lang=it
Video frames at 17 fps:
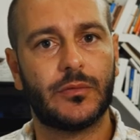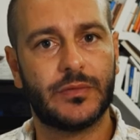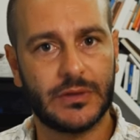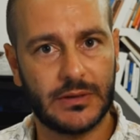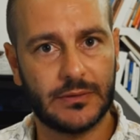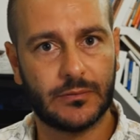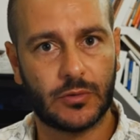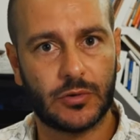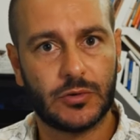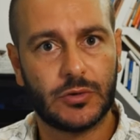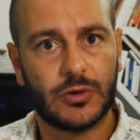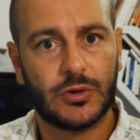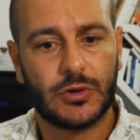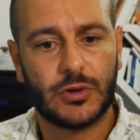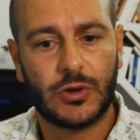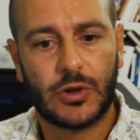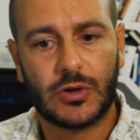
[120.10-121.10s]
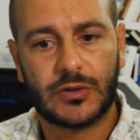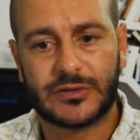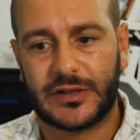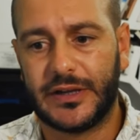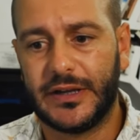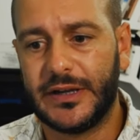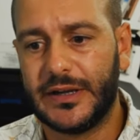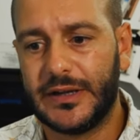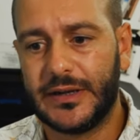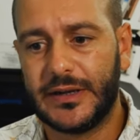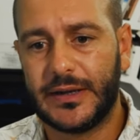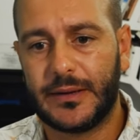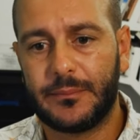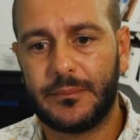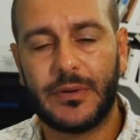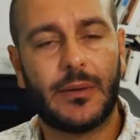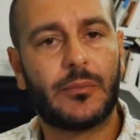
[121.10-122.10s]
vivo. Se
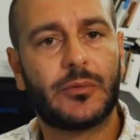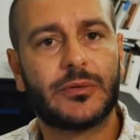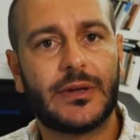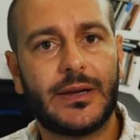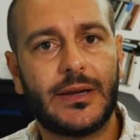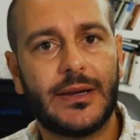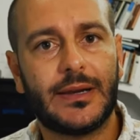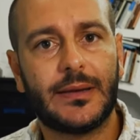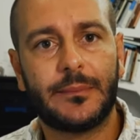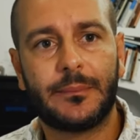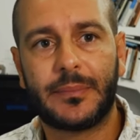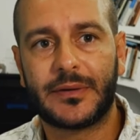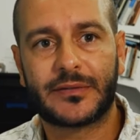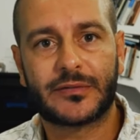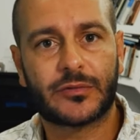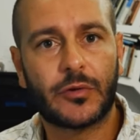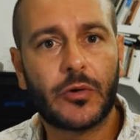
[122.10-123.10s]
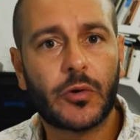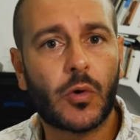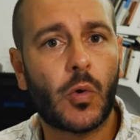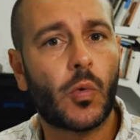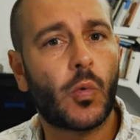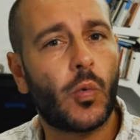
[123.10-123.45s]
abbiamo delle persone con